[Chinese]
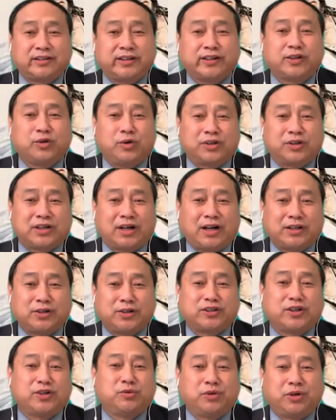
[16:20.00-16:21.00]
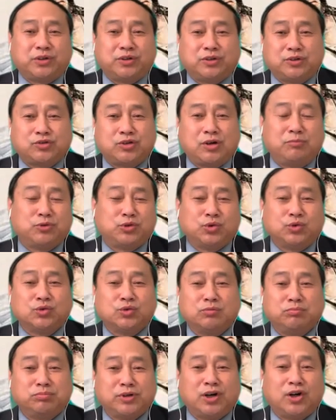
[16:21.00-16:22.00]
这个我插一句，这个我觉得川普总
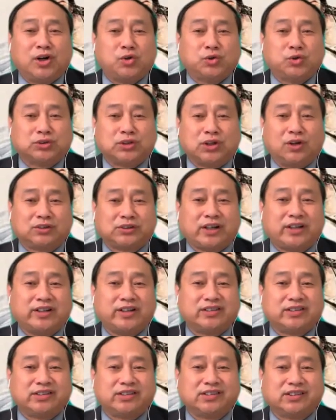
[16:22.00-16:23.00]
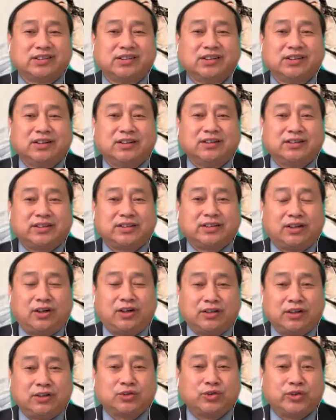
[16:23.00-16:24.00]
统不厚道，他也是这个好
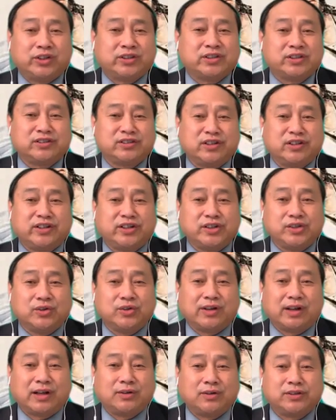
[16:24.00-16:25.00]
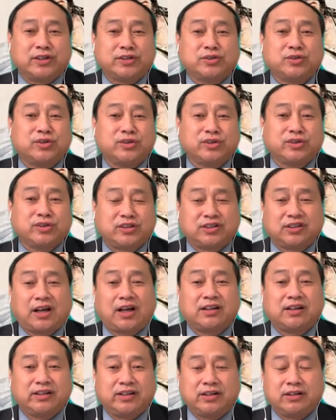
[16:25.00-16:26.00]
像作为政治领袖来说，这就是他
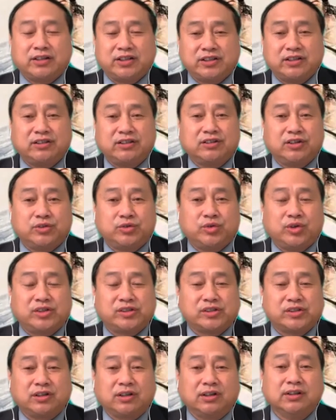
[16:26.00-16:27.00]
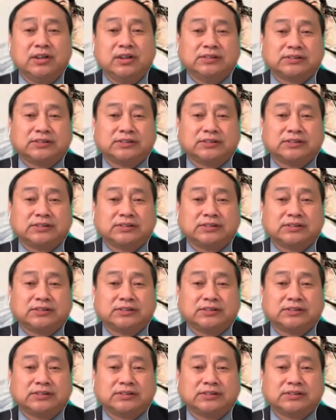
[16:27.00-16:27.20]
的一个性格缺失了。